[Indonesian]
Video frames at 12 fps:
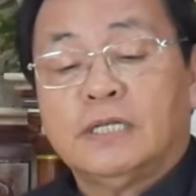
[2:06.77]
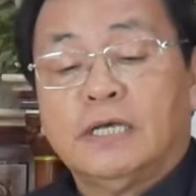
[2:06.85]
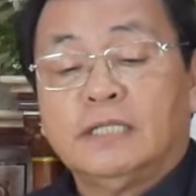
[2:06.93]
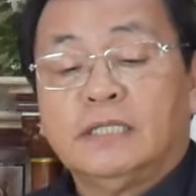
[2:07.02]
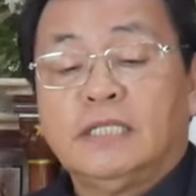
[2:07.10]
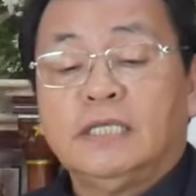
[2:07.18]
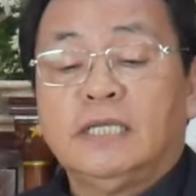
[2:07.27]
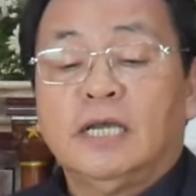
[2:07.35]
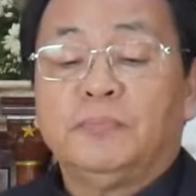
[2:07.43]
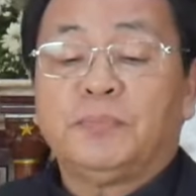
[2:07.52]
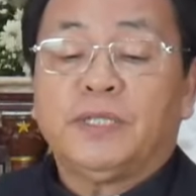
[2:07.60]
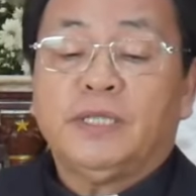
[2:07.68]
dan
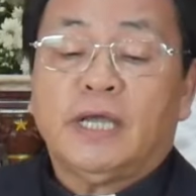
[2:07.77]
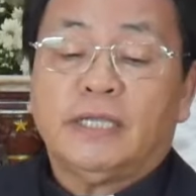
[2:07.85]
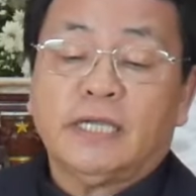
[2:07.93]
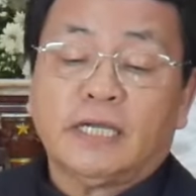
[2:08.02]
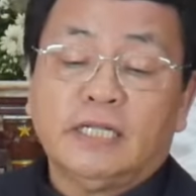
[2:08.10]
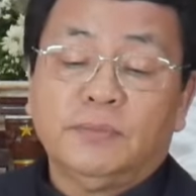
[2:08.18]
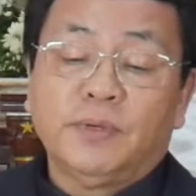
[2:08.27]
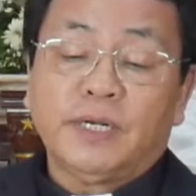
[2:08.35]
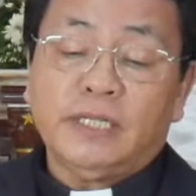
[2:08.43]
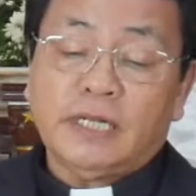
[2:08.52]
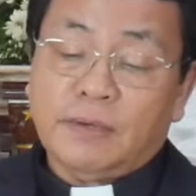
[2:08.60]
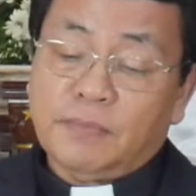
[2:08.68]
tiga pria yang
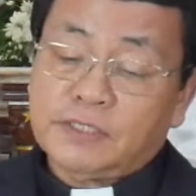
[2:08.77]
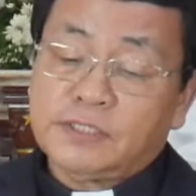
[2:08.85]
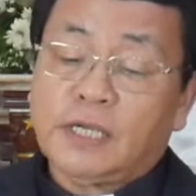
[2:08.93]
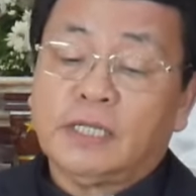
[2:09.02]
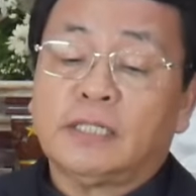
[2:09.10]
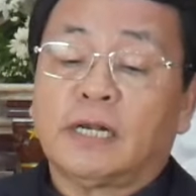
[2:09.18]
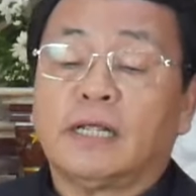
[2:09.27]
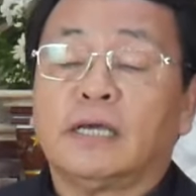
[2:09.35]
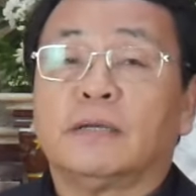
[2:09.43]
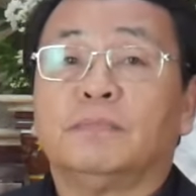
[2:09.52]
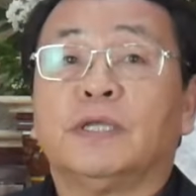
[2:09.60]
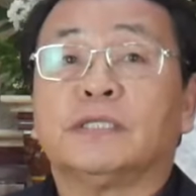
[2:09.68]
diberi nama
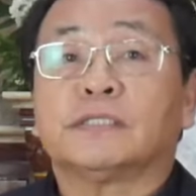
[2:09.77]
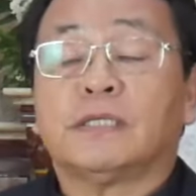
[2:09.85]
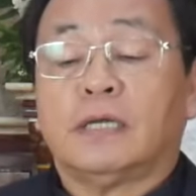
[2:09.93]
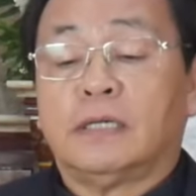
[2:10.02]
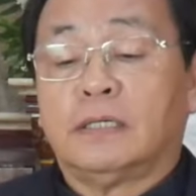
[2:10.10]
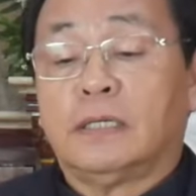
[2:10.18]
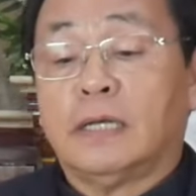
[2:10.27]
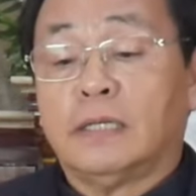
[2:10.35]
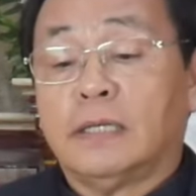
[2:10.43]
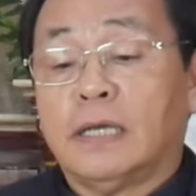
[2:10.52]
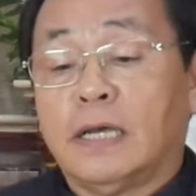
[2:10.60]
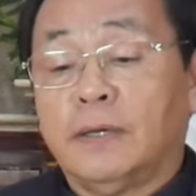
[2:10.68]
Sadrak, Mesak,
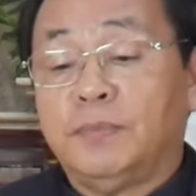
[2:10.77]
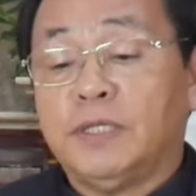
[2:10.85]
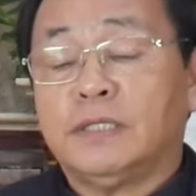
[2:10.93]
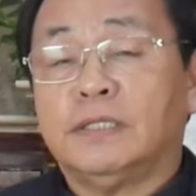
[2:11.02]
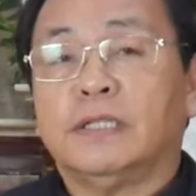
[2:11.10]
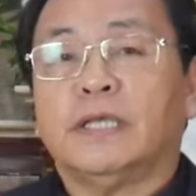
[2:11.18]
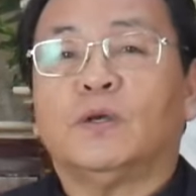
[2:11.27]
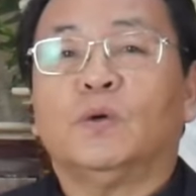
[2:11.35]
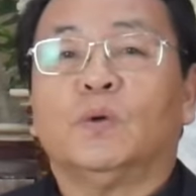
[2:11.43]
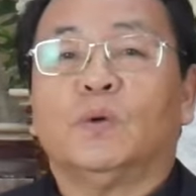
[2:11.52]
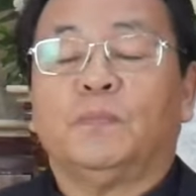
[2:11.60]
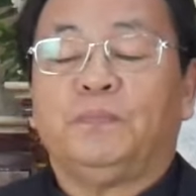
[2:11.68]
dan
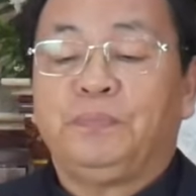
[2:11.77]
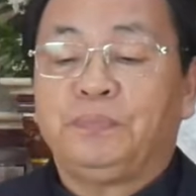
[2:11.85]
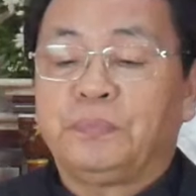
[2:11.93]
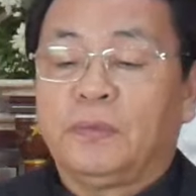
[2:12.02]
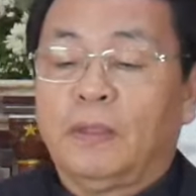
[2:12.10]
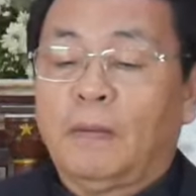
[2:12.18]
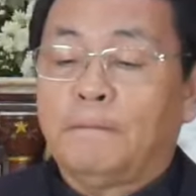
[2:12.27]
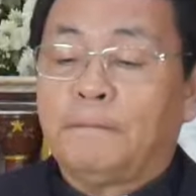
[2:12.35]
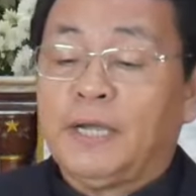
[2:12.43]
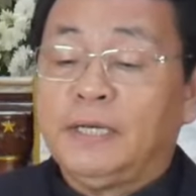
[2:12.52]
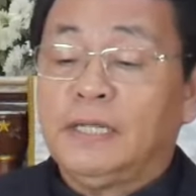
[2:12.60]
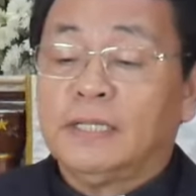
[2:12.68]
Abednego.
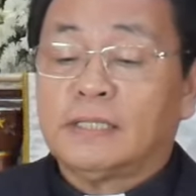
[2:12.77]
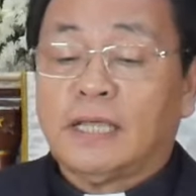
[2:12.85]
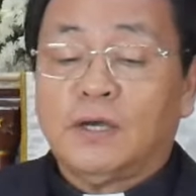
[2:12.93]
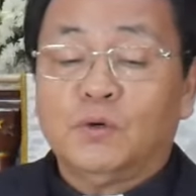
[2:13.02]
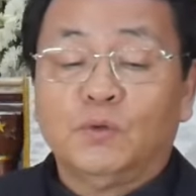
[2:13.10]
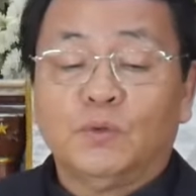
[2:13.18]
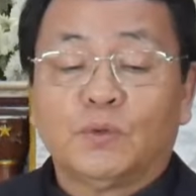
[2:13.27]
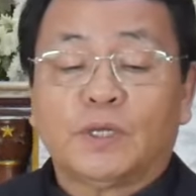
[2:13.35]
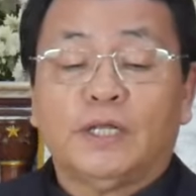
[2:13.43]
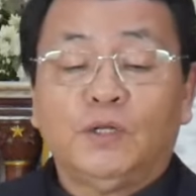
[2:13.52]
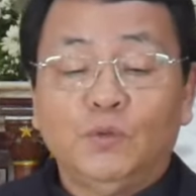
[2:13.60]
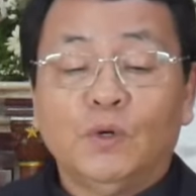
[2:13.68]
Pada tahun
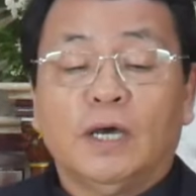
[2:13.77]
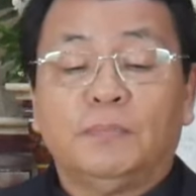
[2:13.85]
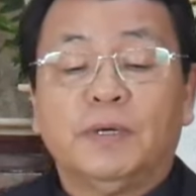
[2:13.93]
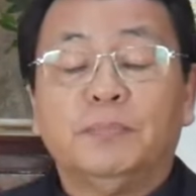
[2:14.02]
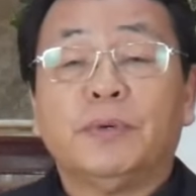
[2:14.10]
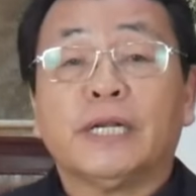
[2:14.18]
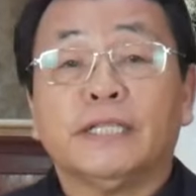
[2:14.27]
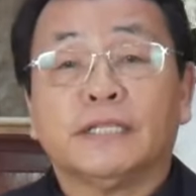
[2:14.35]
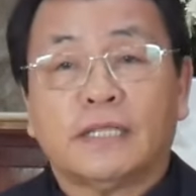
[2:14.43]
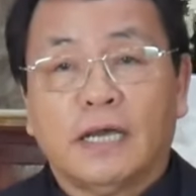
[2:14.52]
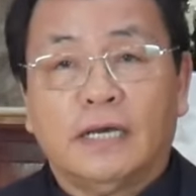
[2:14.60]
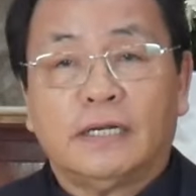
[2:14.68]
kedua
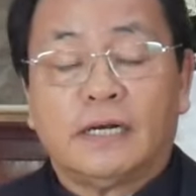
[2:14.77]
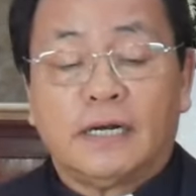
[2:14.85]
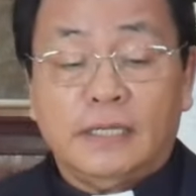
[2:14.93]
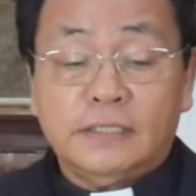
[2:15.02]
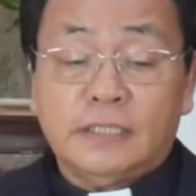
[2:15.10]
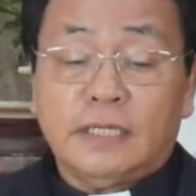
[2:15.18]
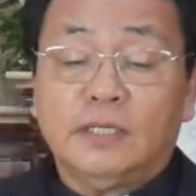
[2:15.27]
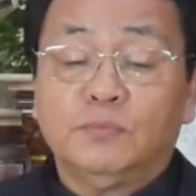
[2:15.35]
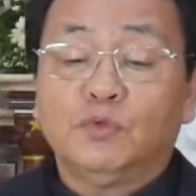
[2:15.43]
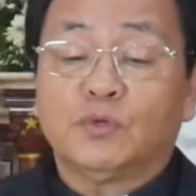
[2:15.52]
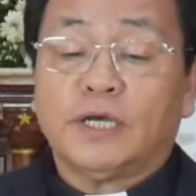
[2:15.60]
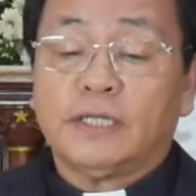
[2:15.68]
pemerintahan Raja
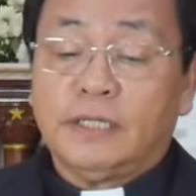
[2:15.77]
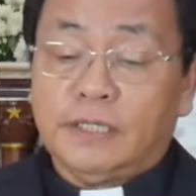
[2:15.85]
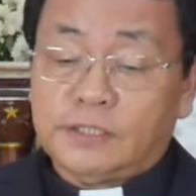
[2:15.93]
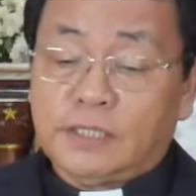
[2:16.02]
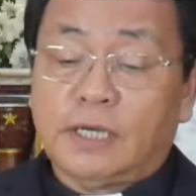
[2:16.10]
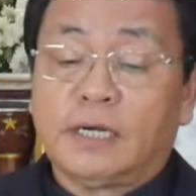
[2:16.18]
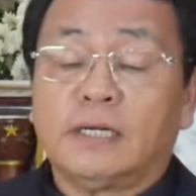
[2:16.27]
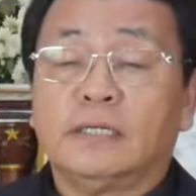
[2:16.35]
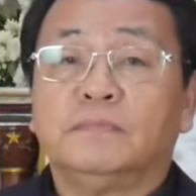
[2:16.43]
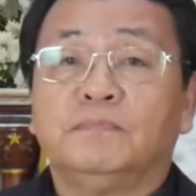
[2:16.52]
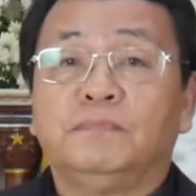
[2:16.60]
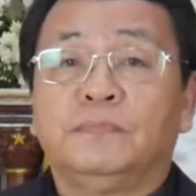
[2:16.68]
Nebukadnezar,